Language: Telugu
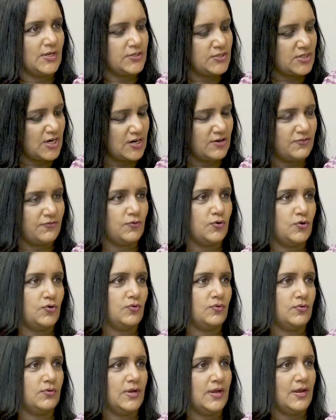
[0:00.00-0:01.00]
జంక్ ఫుడ్
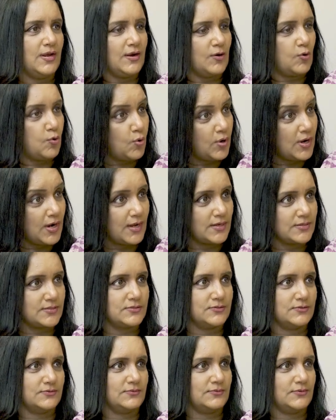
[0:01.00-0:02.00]

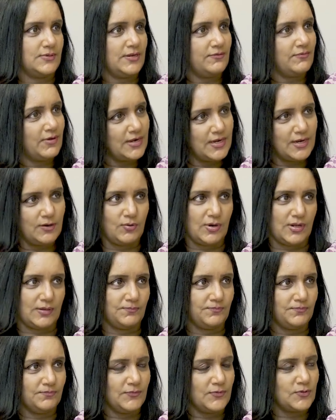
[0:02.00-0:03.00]
కోలాసు ఇవన్నీ కూడా
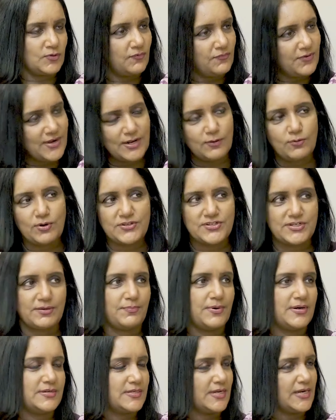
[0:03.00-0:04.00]
సో ah. వీటి గురించి
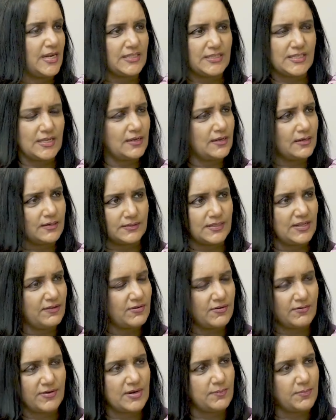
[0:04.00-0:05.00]
చెప్పండి సార్ ఎంత
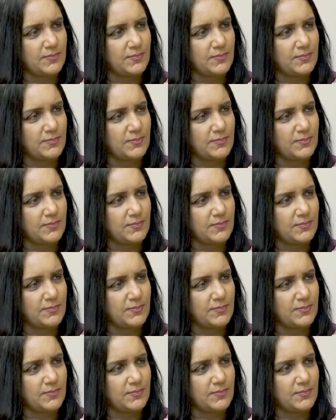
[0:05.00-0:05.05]
తీవ్రమైన